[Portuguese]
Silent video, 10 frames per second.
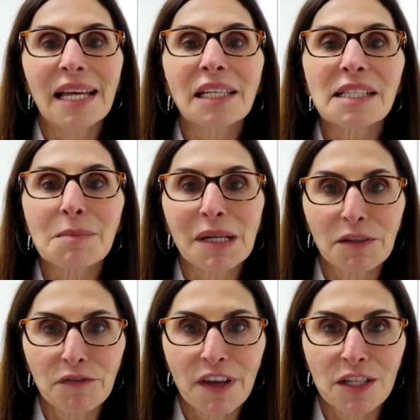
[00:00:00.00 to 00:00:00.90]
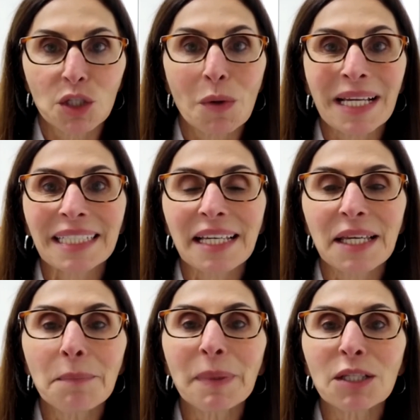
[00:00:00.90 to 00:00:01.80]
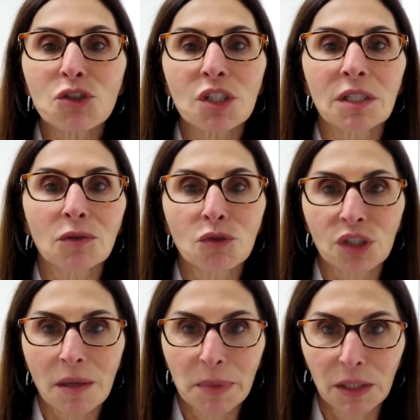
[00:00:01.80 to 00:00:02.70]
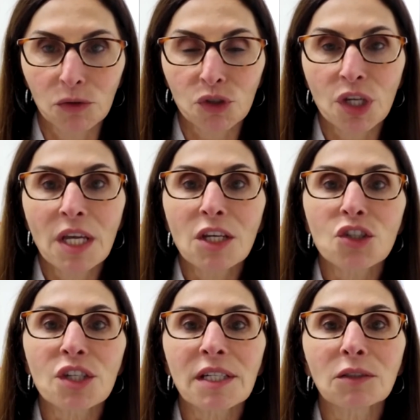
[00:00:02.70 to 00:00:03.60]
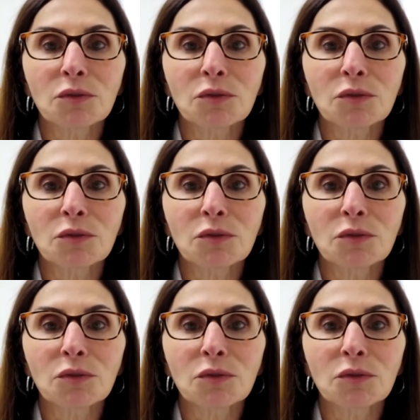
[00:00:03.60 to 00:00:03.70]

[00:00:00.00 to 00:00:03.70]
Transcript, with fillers: ela se manifesta com a queda repentina dos cabelos, gerando